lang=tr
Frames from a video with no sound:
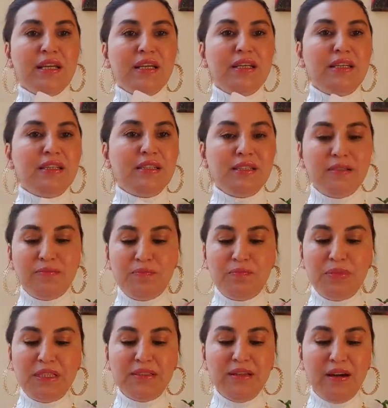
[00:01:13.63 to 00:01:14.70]
Ee,
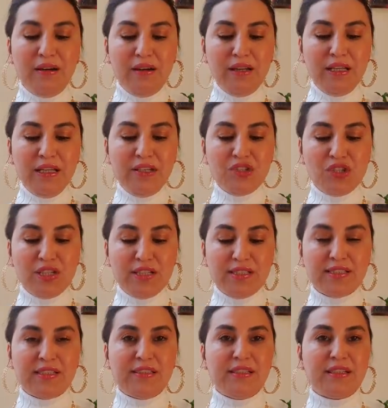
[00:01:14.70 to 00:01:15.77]
bir de aile
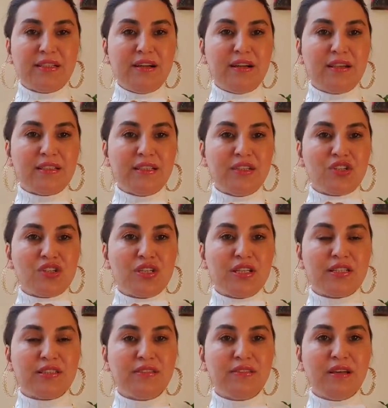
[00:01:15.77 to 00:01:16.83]
içerisinde kardeş,
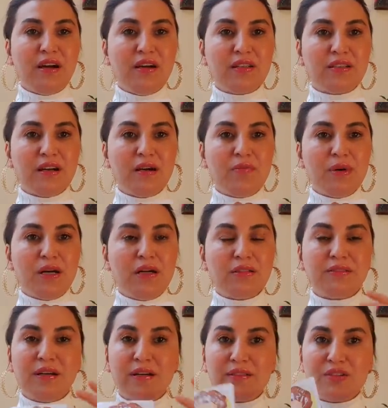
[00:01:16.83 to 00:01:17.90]
yakın
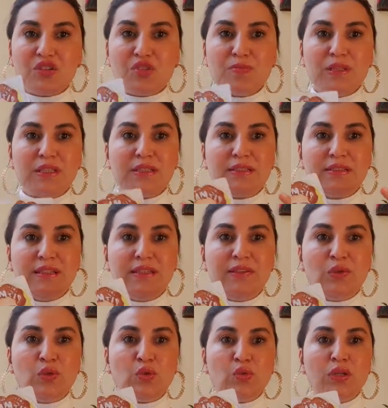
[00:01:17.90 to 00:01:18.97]
akraba tartışmaları,
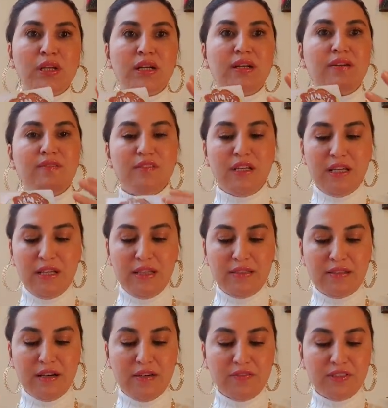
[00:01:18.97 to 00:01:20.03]
dedikodulara ve
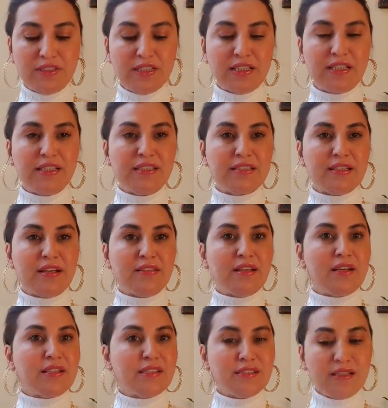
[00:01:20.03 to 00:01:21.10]
etrafınızdaki
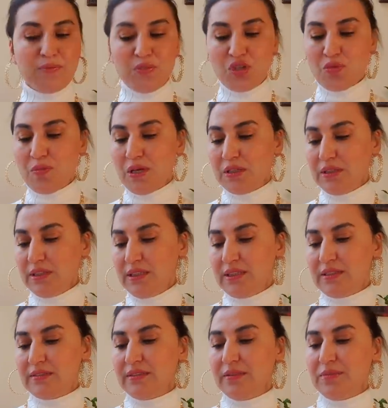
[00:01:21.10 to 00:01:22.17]
insanlar size pişmanlık
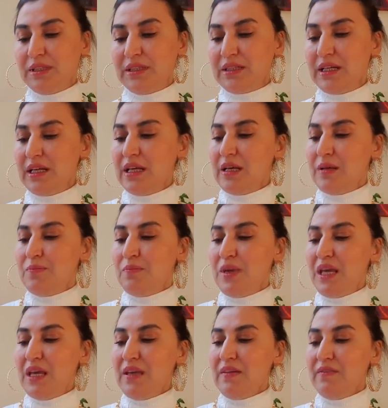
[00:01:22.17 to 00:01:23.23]
yaratabilir.
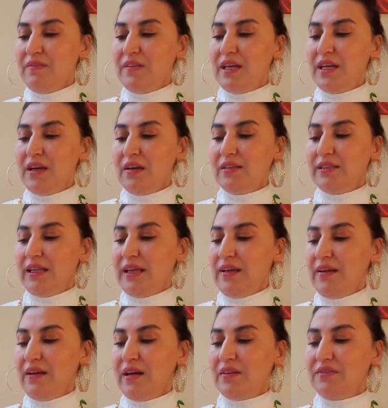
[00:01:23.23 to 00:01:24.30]
M ve N
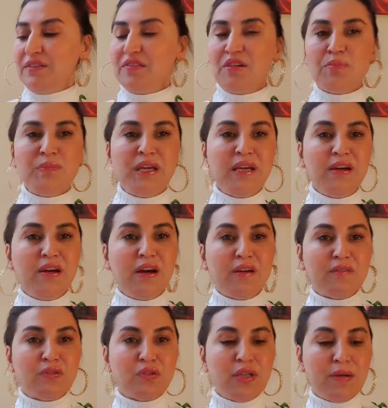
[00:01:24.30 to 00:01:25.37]
harfi ve P
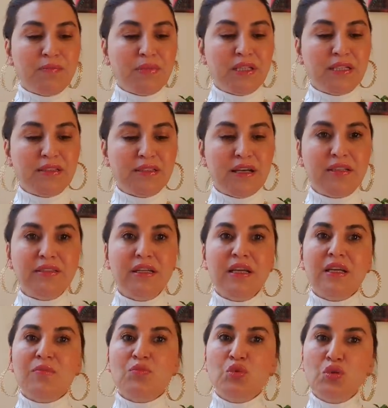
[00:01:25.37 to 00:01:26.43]
harfi olan birinden
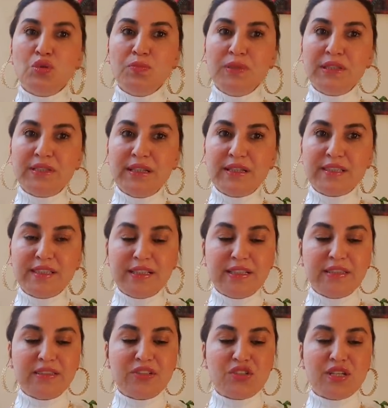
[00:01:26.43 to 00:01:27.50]
büyük bir destek
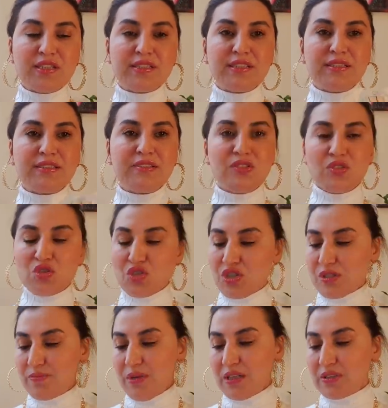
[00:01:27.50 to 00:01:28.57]
alacaksınız.
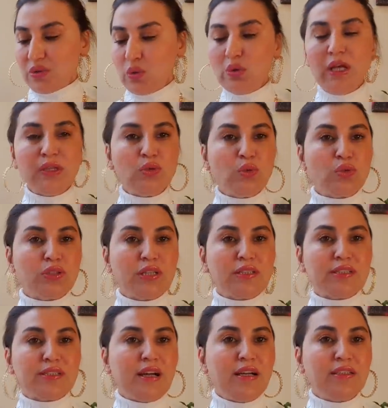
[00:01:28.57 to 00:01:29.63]
Çıkmaz dolan
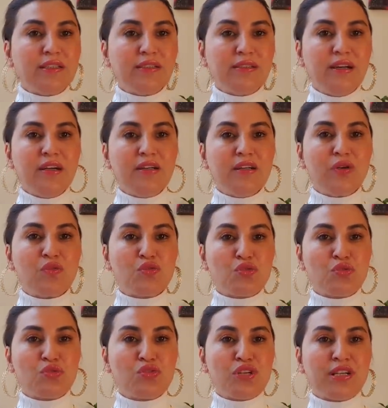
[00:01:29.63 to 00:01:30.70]
noktanızı aydınlığa
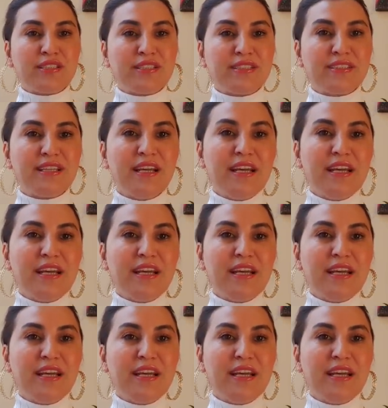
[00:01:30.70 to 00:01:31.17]
kavuşturacaksınız.